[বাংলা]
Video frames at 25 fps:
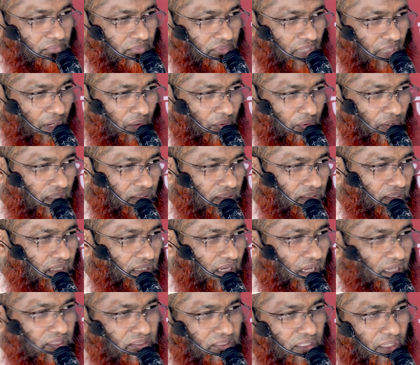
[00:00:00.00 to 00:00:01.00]
দৌড়া
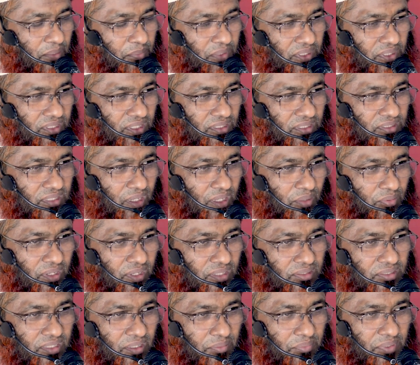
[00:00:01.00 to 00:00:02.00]
যেটা আছে আমাদের
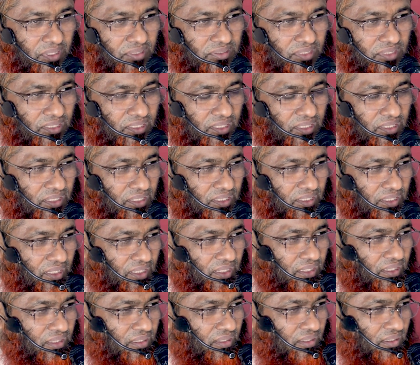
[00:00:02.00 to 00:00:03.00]
দৌড়াতে আমরা যাদেরকে
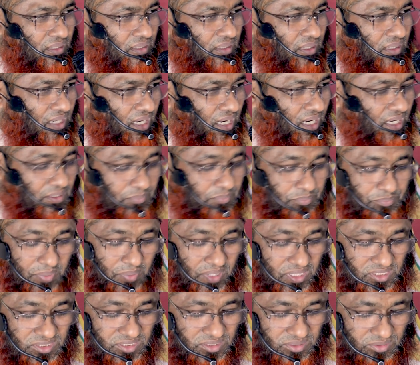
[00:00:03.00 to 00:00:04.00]
নিই এইট
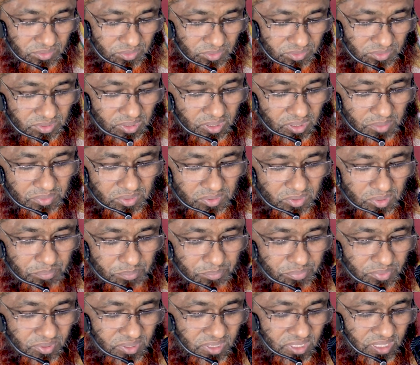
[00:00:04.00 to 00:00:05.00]
পাস হতে হবে
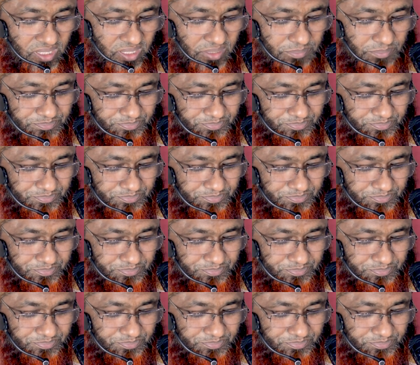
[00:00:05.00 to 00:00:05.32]
কমপক্ষে